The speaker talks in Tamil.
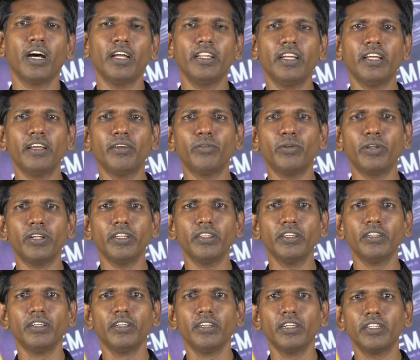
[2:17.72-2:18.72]
அதே ஒரு
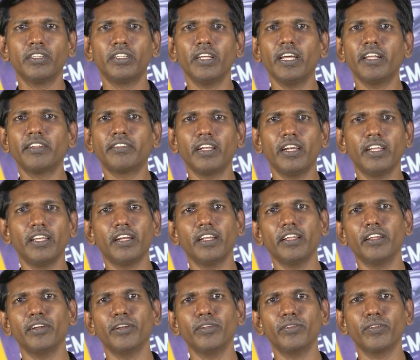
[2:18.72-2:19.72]
தேர்
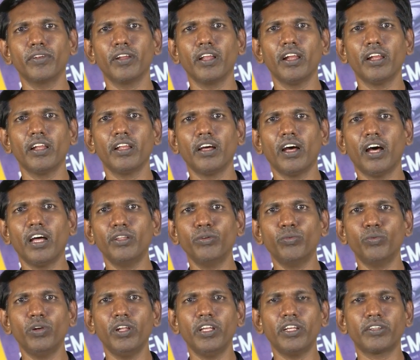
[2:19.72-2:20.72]
செல்கிறது என்று சொன்னால் அது
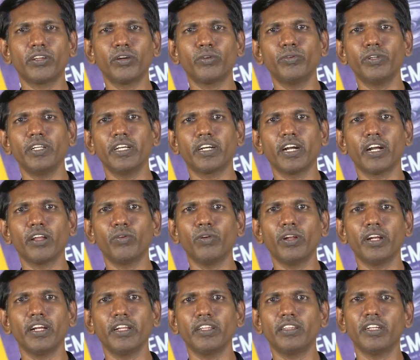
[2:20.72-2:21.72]
உள்ளே இருக்கக்கூடிய
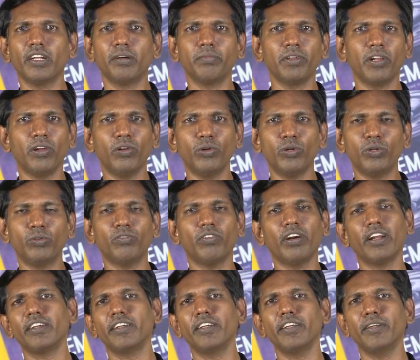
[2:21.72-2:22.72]
கடவுளை நினைத்து நாம் எல்லோரும்
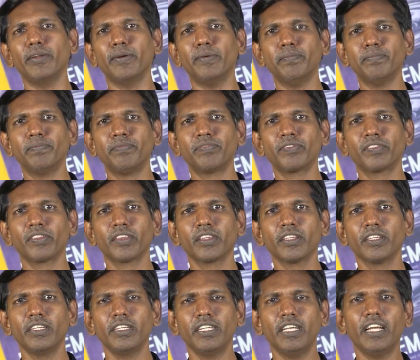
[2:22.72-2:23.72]
வணங்குகிறோம்
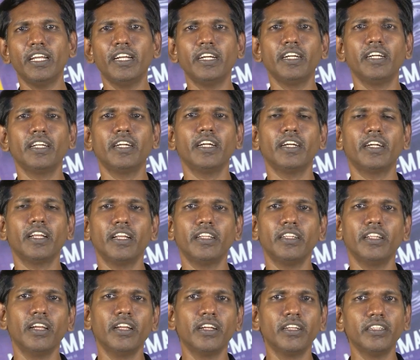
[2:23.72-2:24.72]
ஏன் என்று
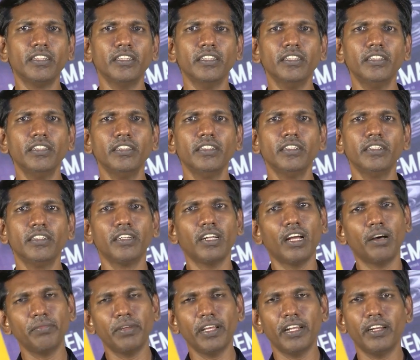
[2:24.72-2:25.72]
கேட்டால் இதிலிருந்து
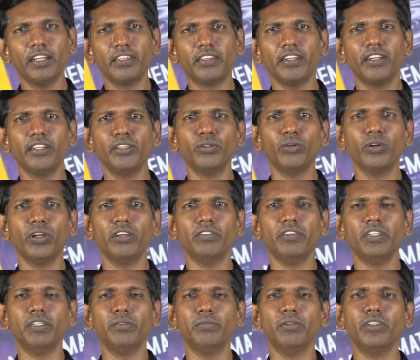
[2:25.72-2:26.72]
நாம் என்ன தெரிந்து கொள்ள
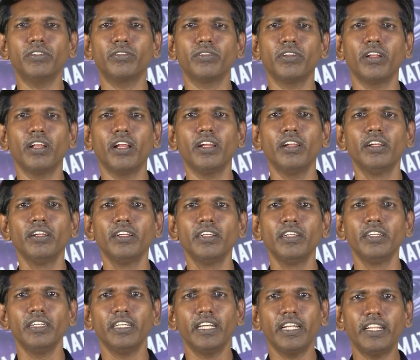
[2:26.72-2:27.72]
வேண்டும் என்று சொன்னால்
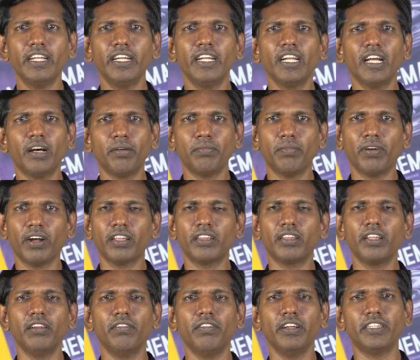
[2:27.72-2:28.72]
எதை நாம்
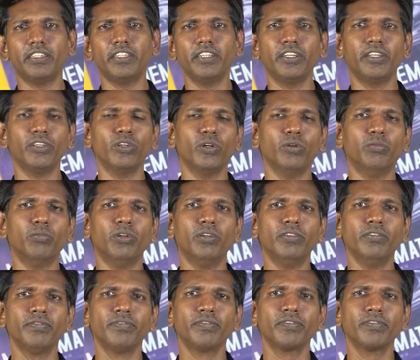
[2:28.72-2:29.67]
மனத்தில் வைத்திருக்கிறோமோ